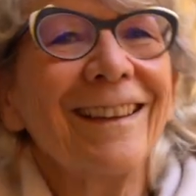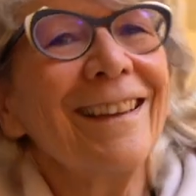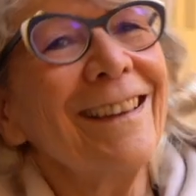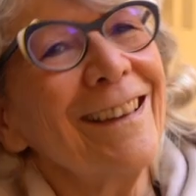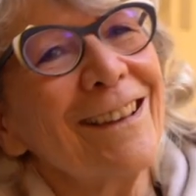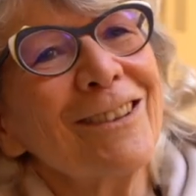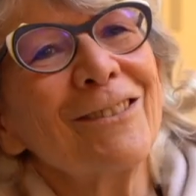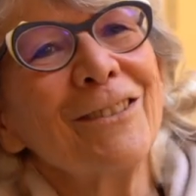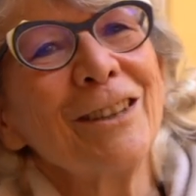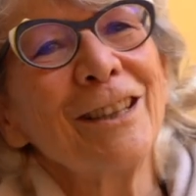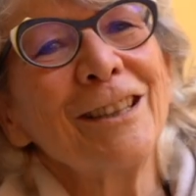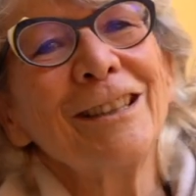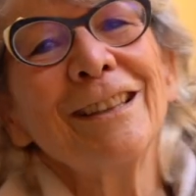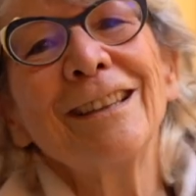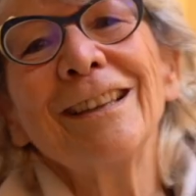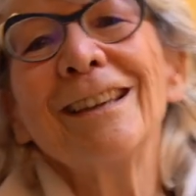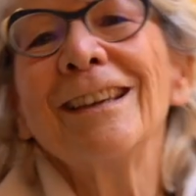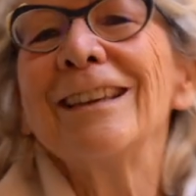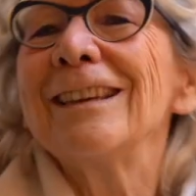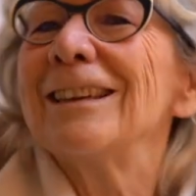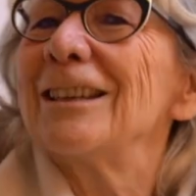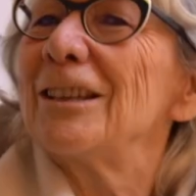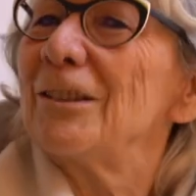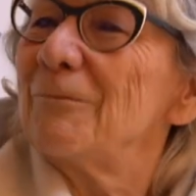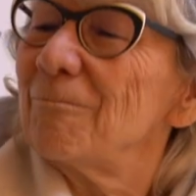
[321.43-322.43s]
E
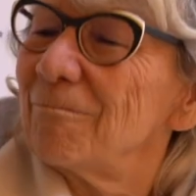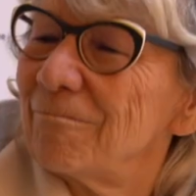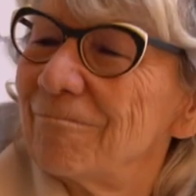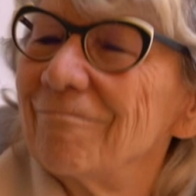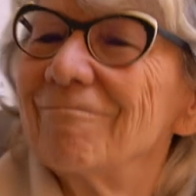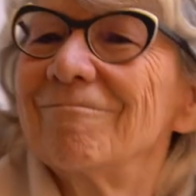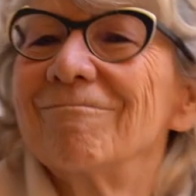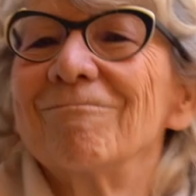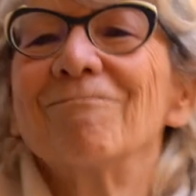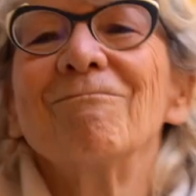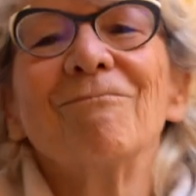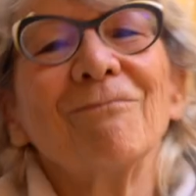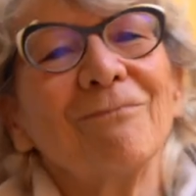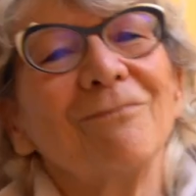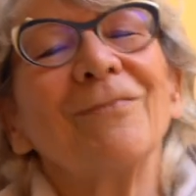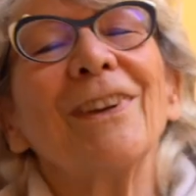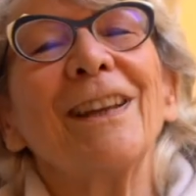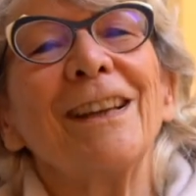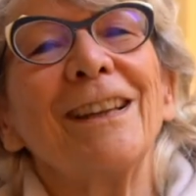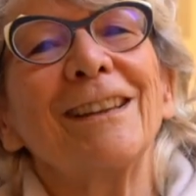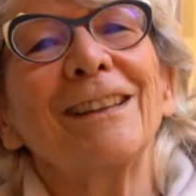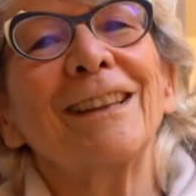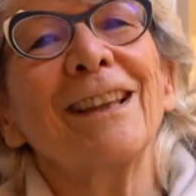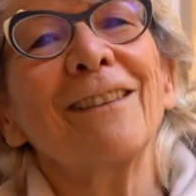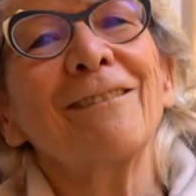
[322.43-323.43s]
quindi mm,
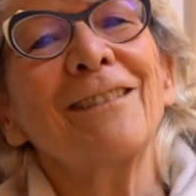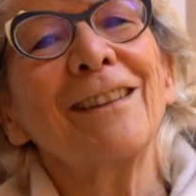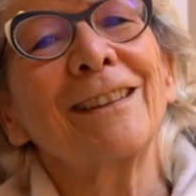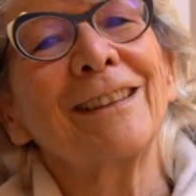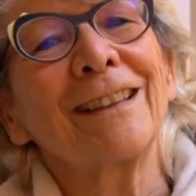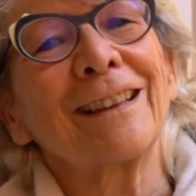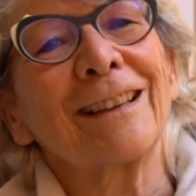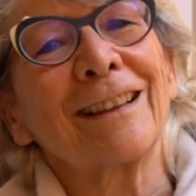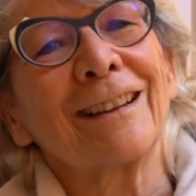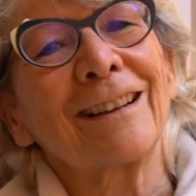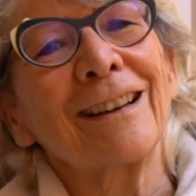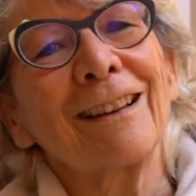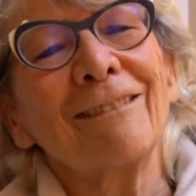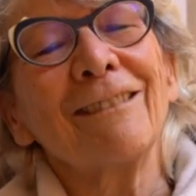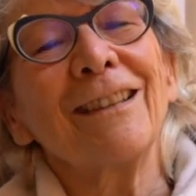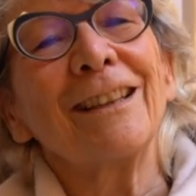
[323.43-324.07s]
venite a vederla,